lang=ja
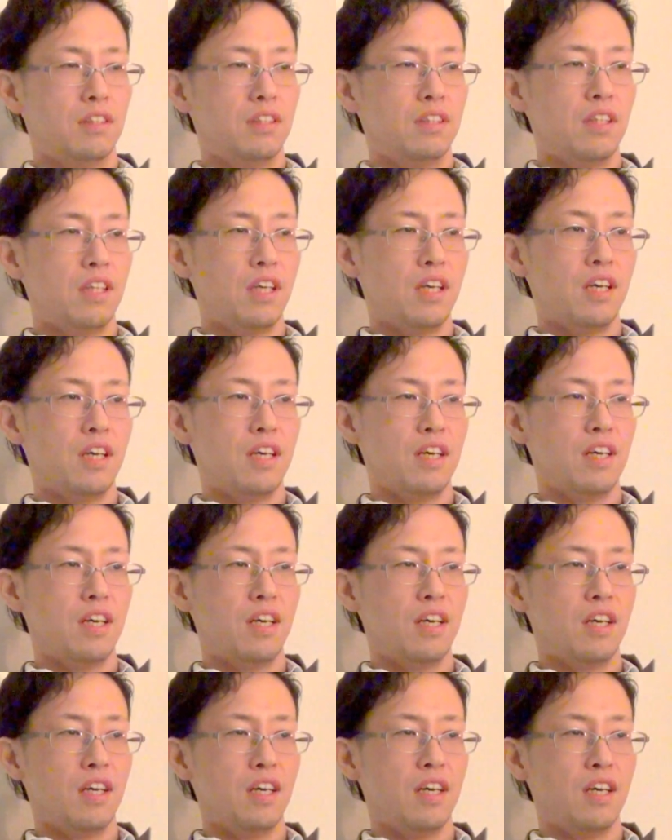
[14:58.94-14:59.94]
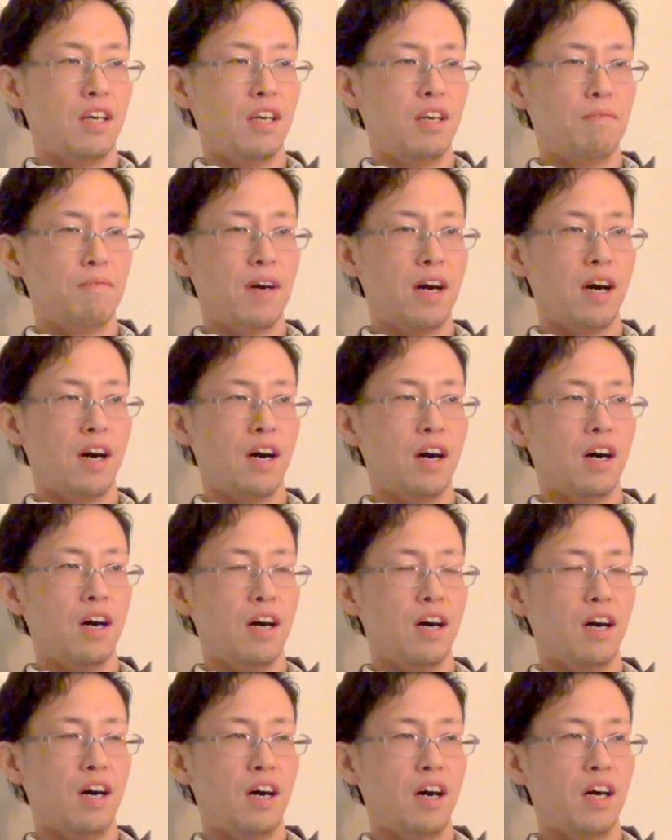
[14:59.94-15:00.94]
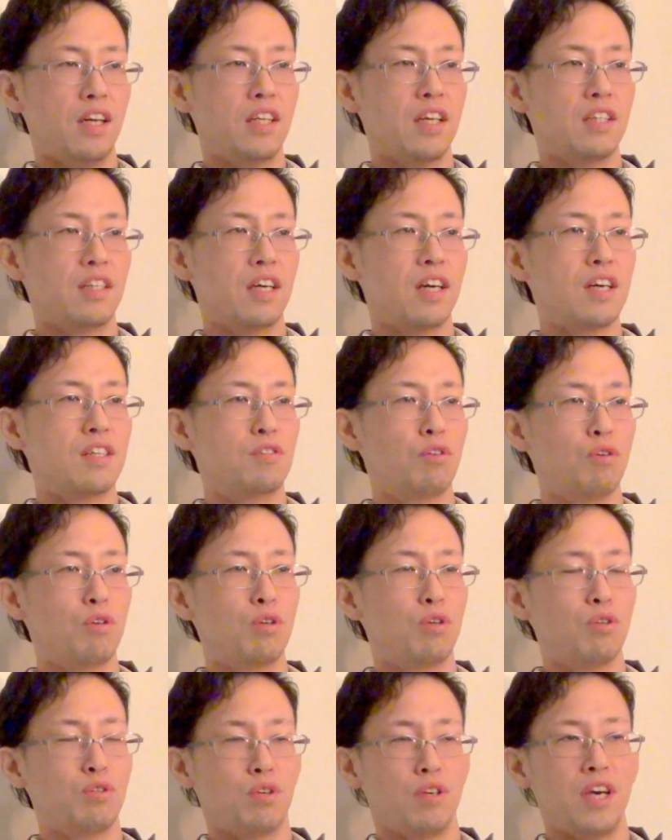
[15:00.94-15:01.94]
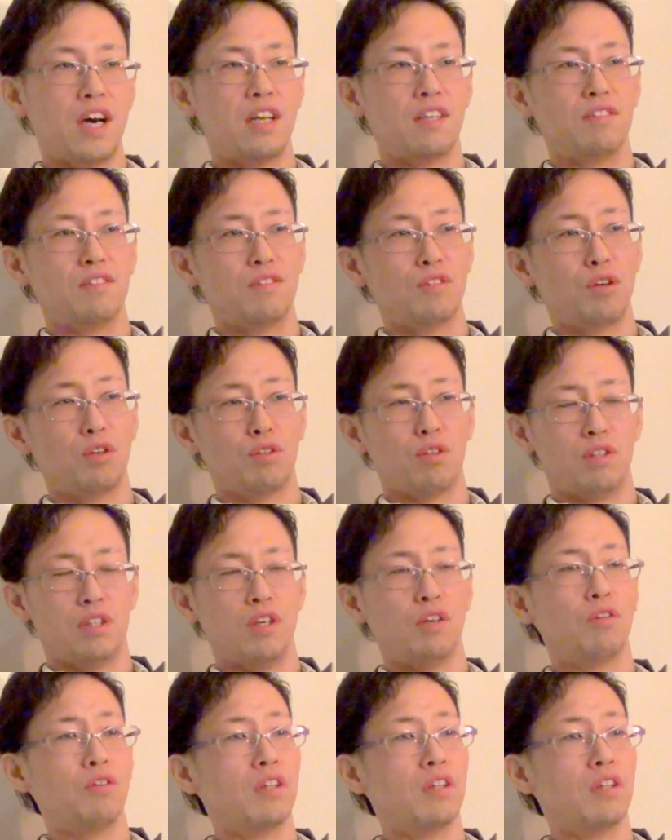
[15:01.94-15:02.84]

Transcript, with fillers: でまああなたがそういうことをやることによっ